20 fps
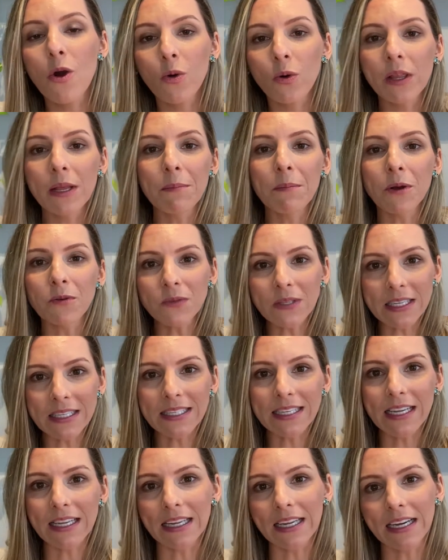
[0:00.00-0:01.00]
O limão
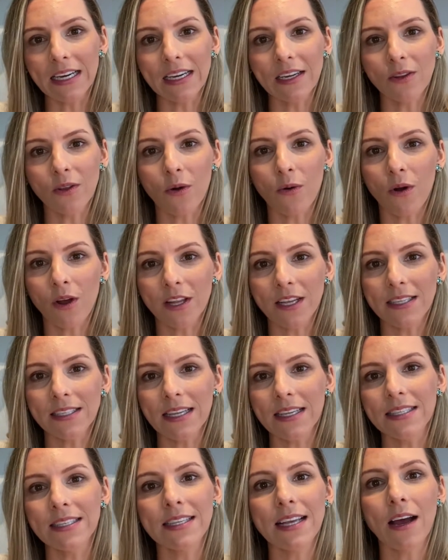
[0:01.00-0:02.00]
siciliano é um óleo
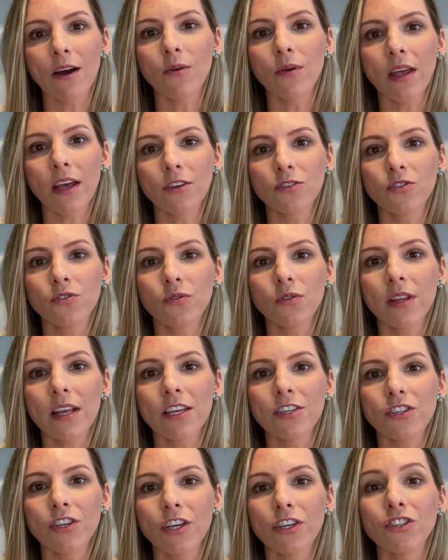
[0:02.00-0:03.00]
essencial que ajuda
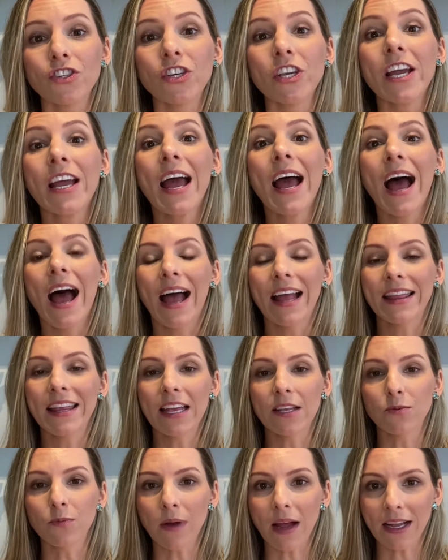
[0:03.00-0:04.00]
a gente a
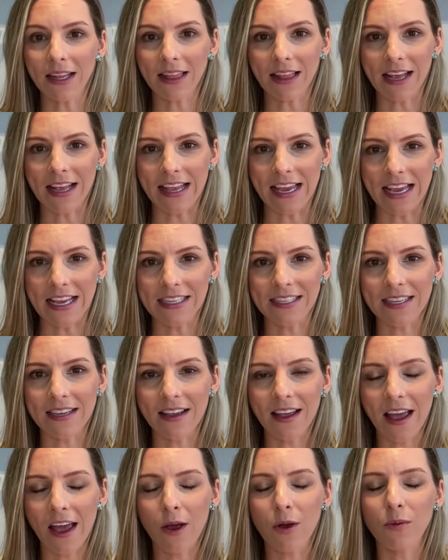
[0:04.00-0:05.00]
ter uma clareza,
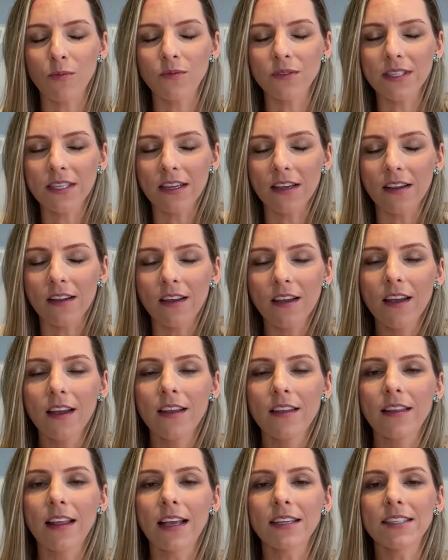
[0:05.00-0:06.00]
é como se
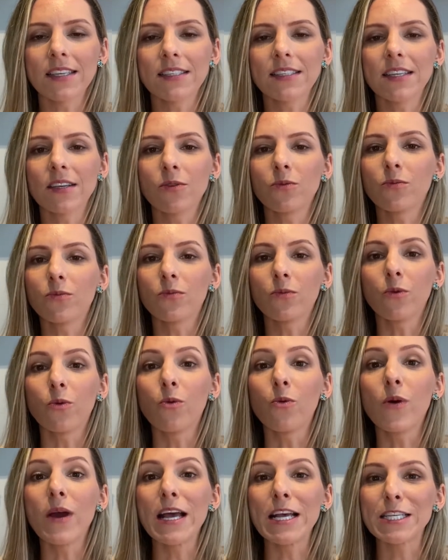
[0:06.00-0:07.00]
desse assim
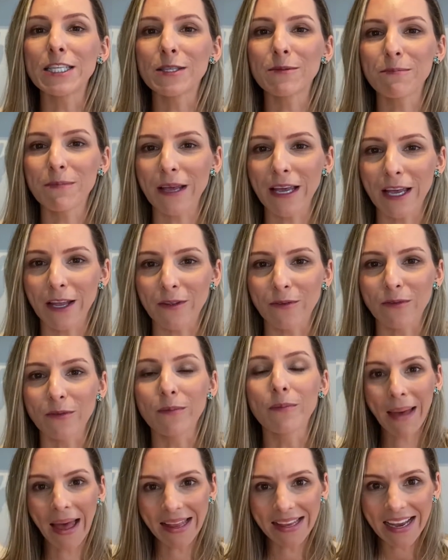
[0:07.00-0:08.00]
um, um
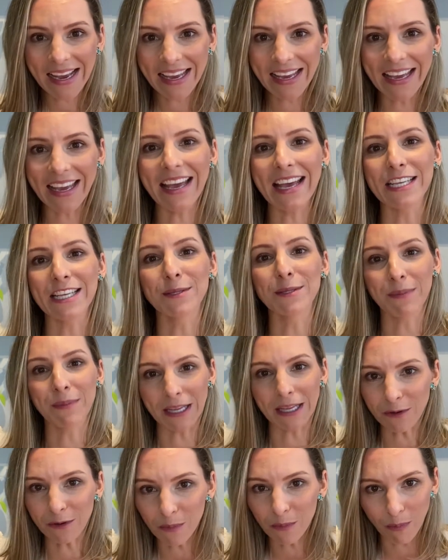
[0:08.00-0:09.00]
respiro. Peraí,
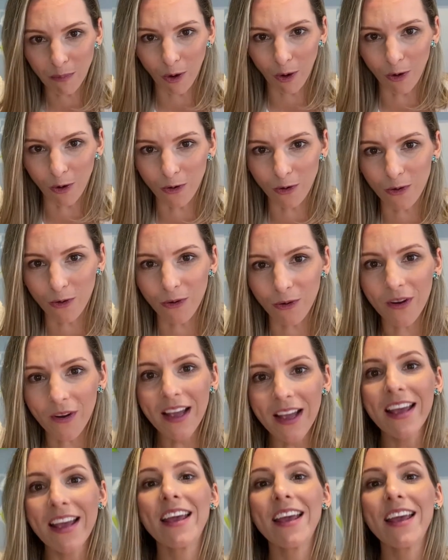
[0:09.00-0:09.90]
respire um pouco